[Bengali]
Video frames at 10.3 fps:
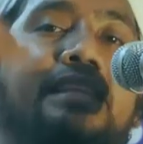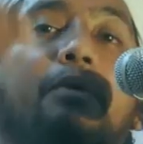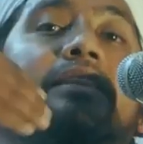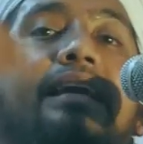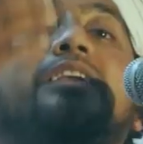
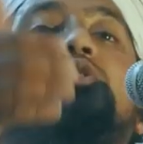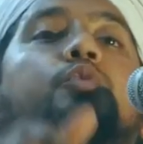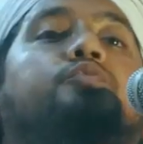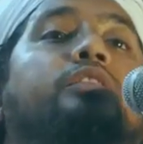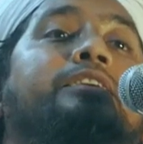দাওয়াতি
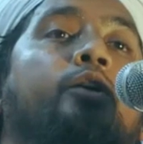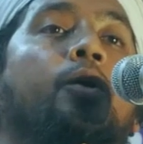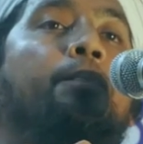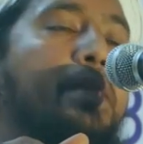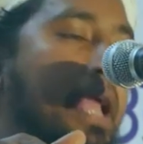কার্যক্রম চলতেছিল
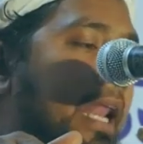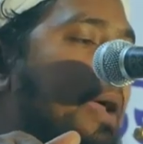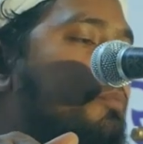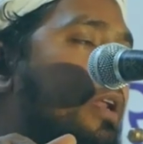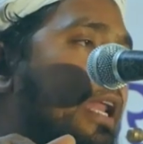
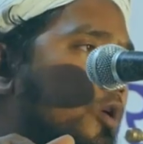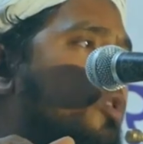আলহামদুলিল্লাহ